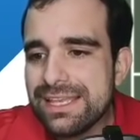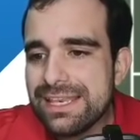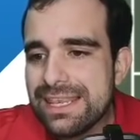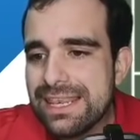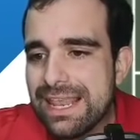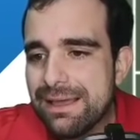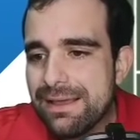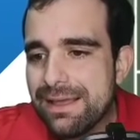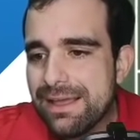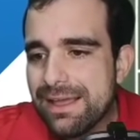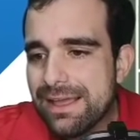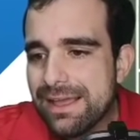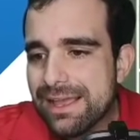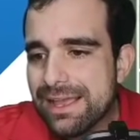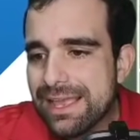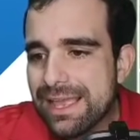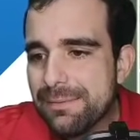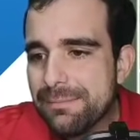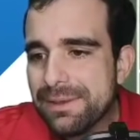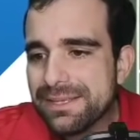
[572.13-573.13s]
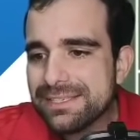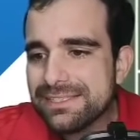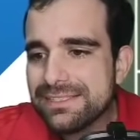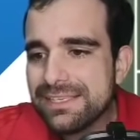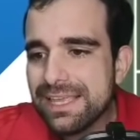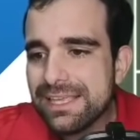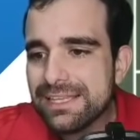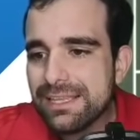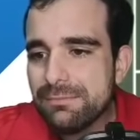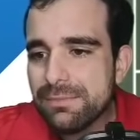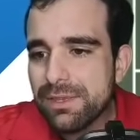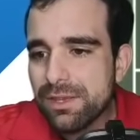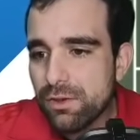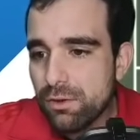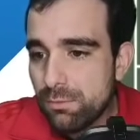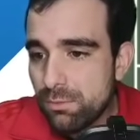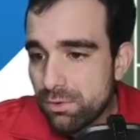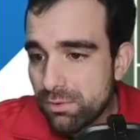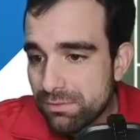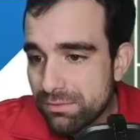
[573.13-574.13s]
la capacidad también
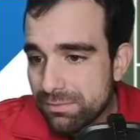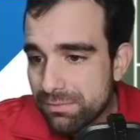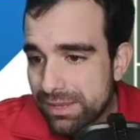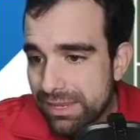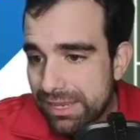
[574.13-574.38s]
como